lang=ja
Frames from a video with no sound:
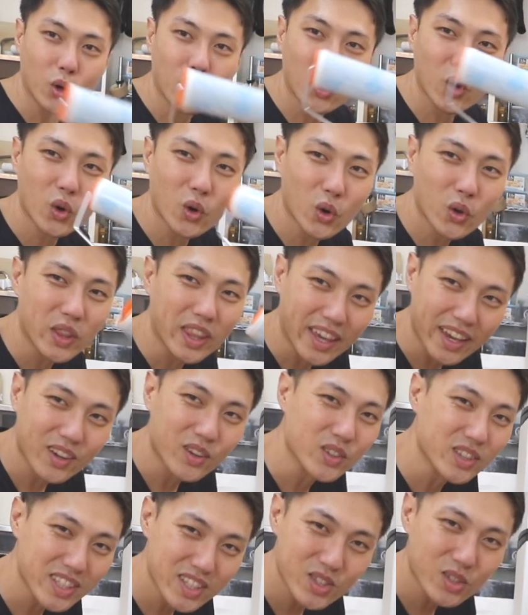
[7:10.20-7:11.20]
コロコロで
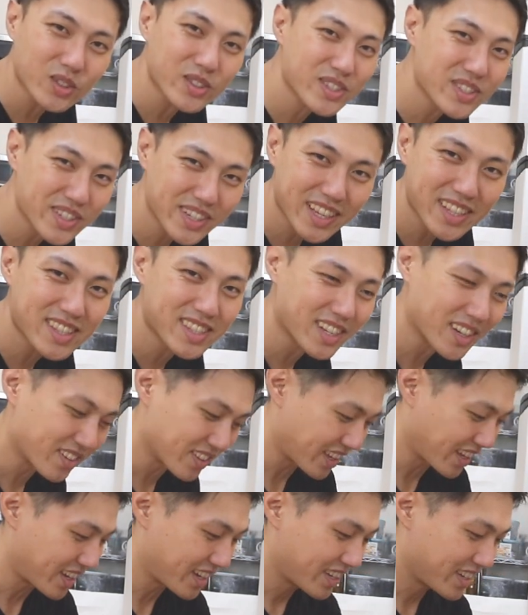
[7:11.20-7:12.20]
こうやって掃除するやつな
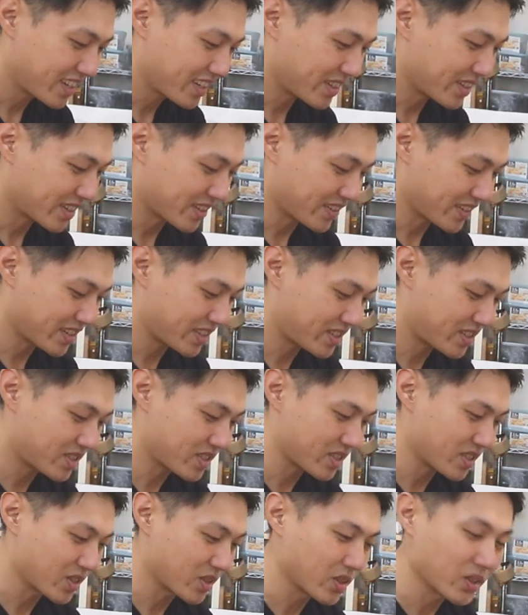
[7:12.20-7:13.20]
のでこれは
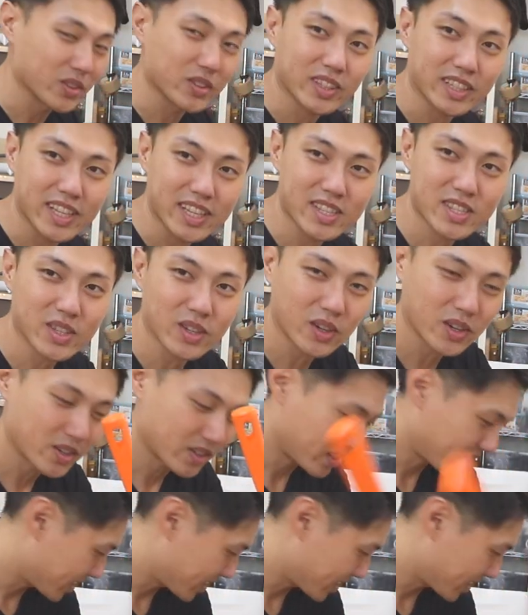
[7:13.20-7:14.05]
必要ですと